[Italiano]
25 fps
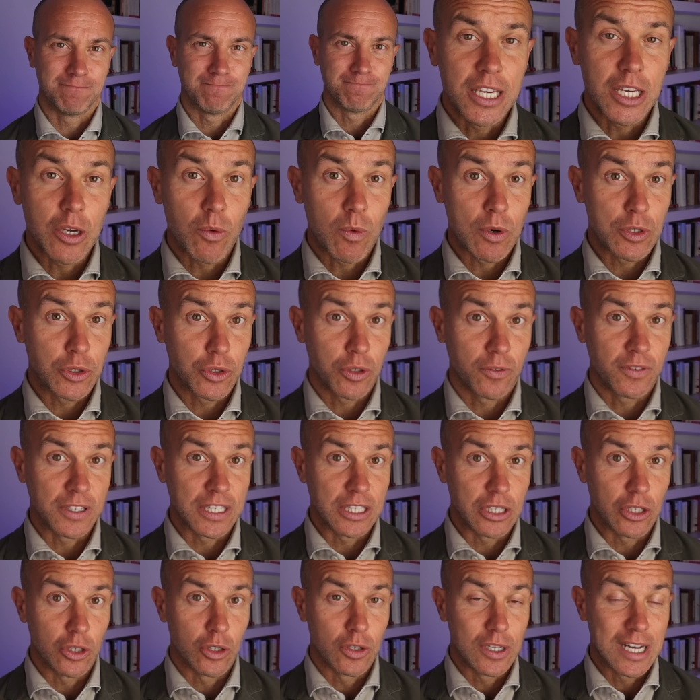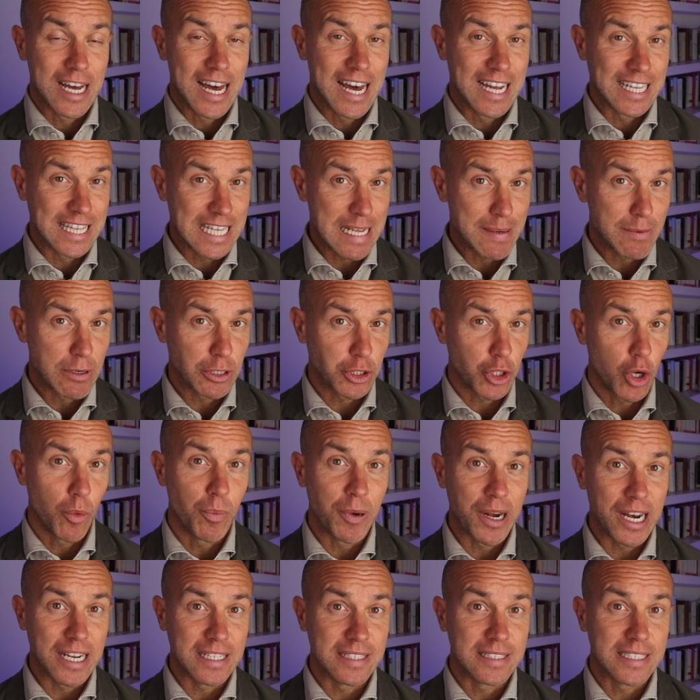In questo video andiamo a
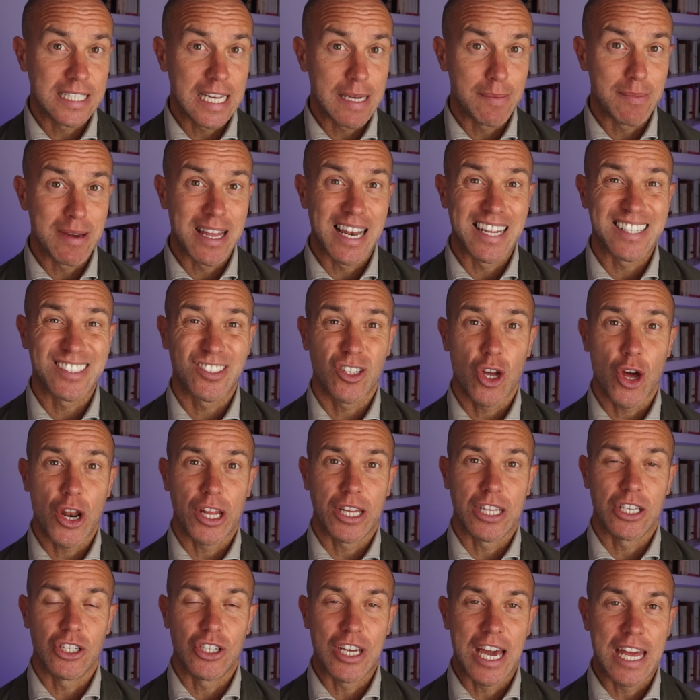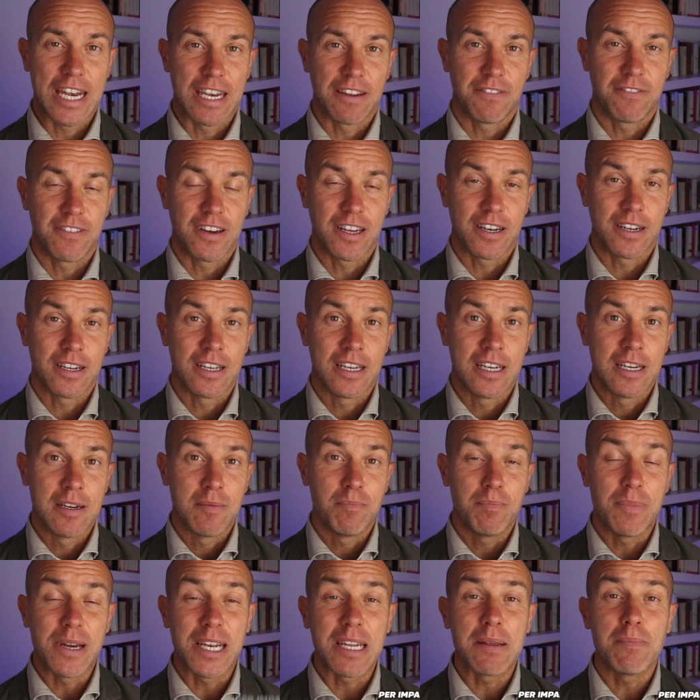scoprire insieme la storia di Jennifer
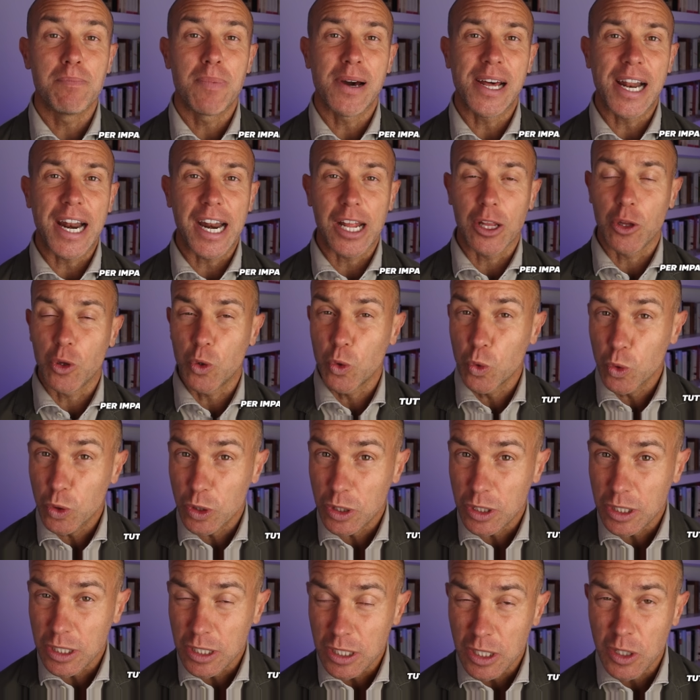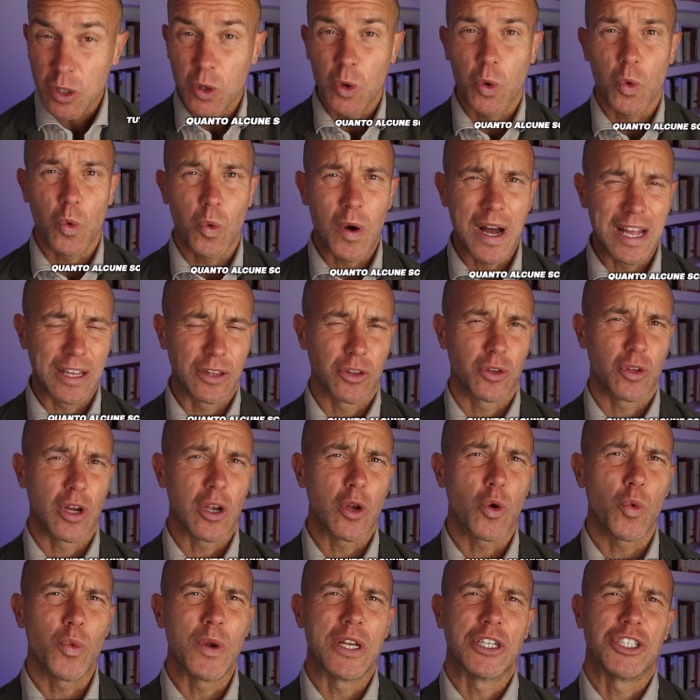per imparare tutti quanto
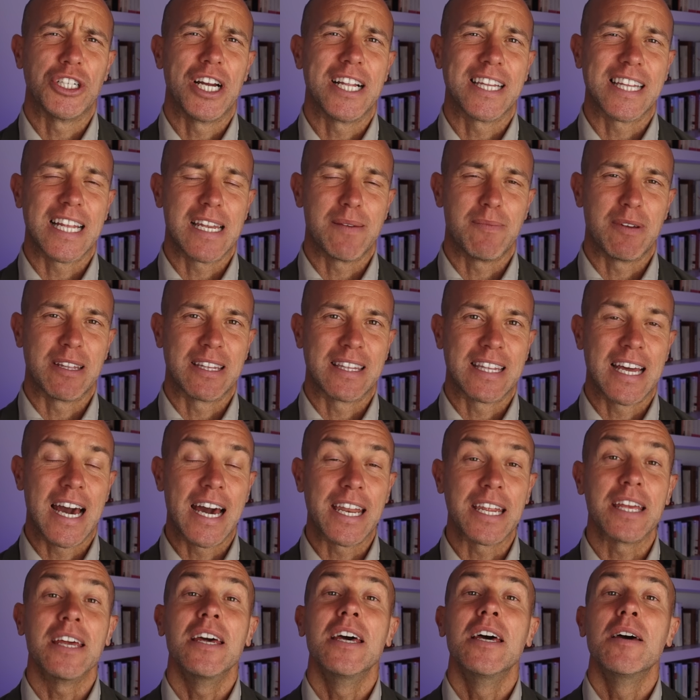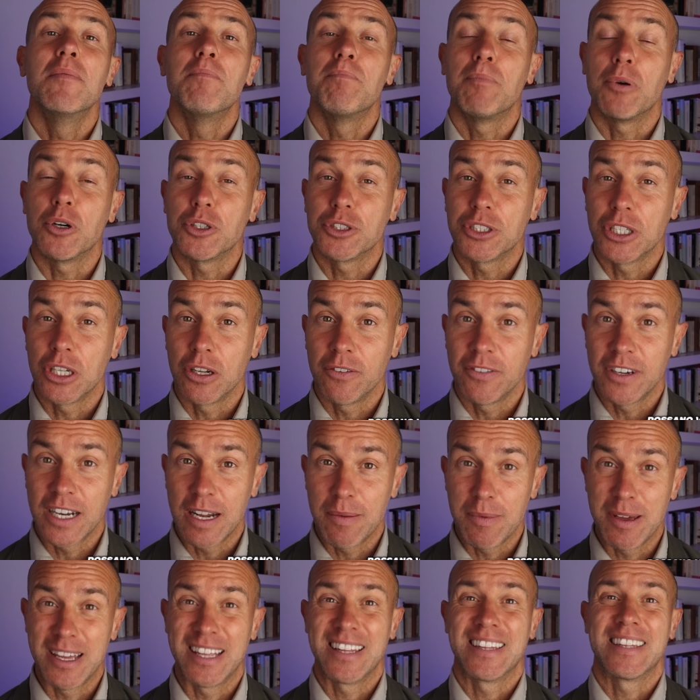alcune scelte alimentari possano
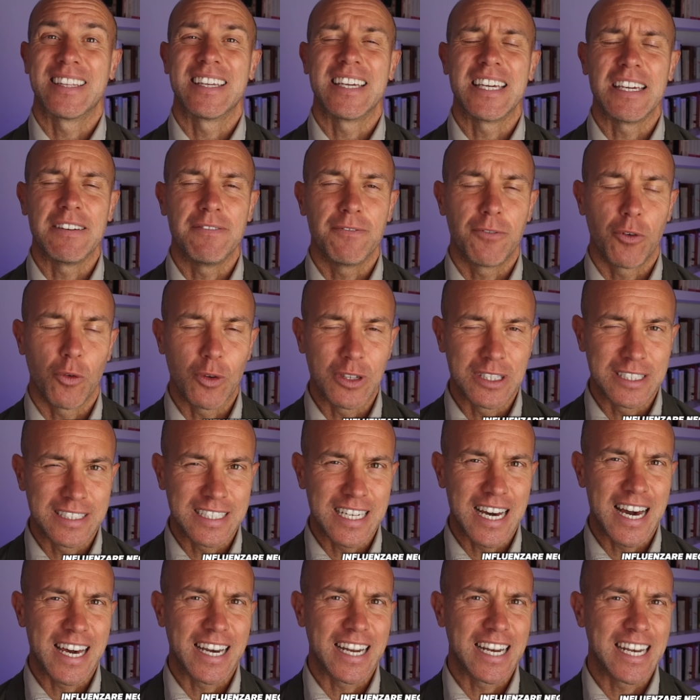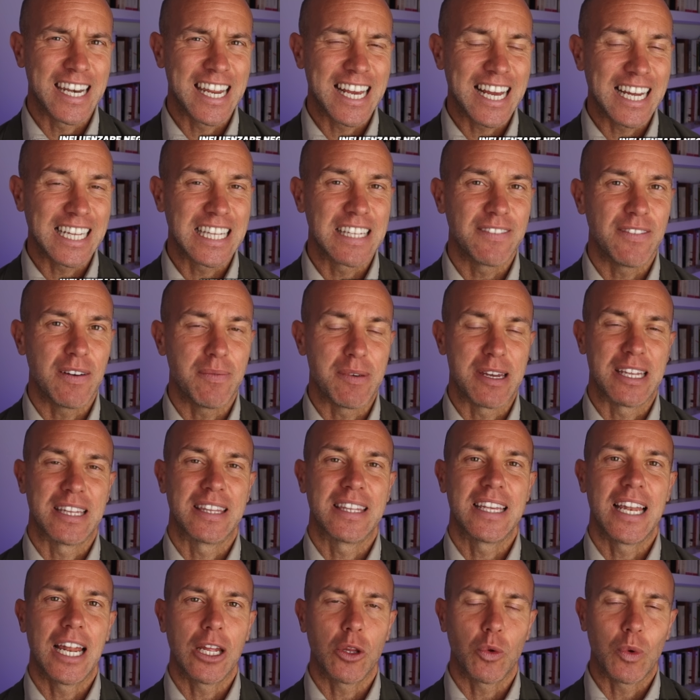veramente influenzare
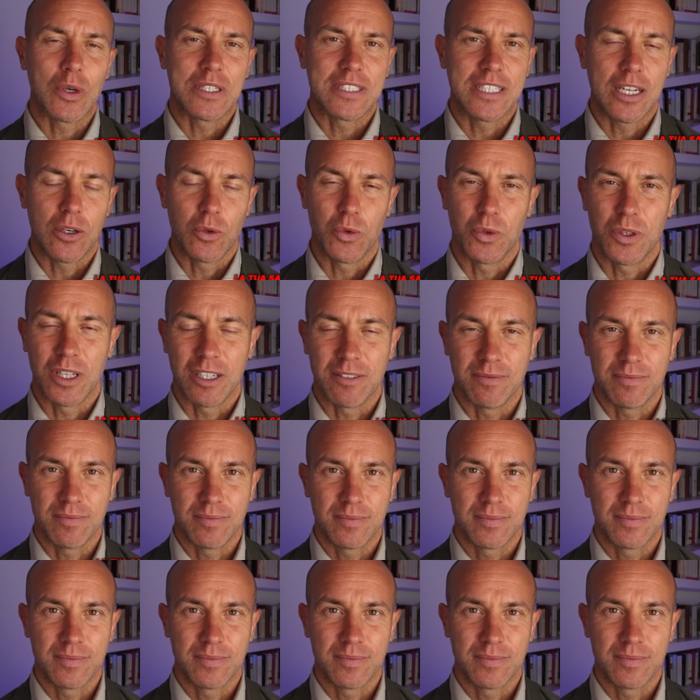negativamente la tua salute.